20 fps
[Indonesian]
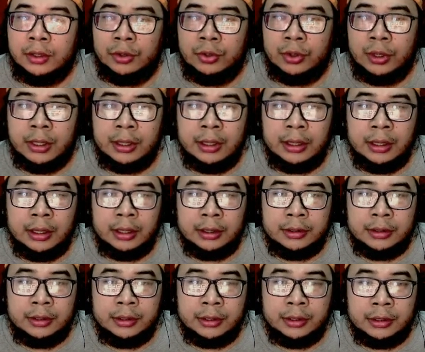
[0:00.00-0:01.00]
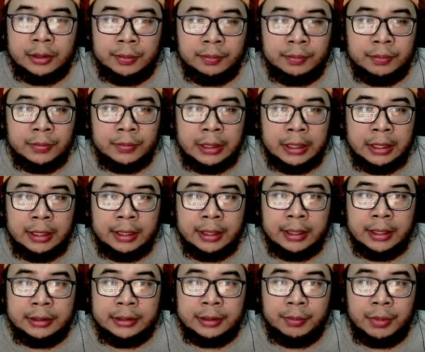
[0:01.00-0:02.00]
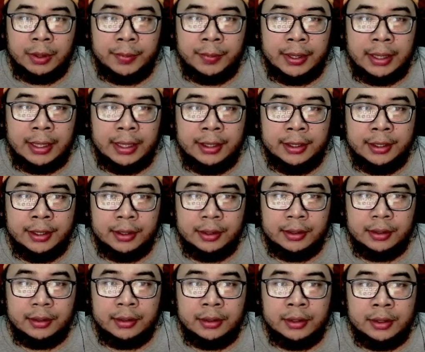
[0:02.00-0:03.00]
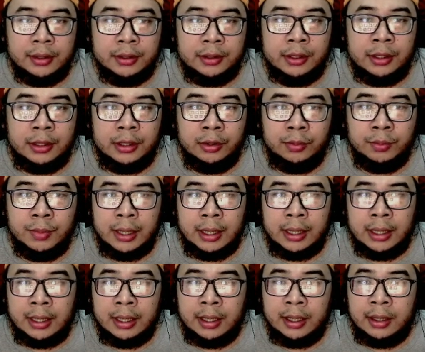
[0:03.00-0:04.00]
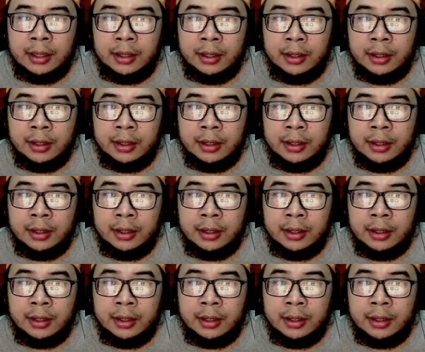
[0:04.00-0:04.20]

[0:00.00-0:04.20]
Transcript: juga ada sistem kalian gacha berapa kali jadi lu bakal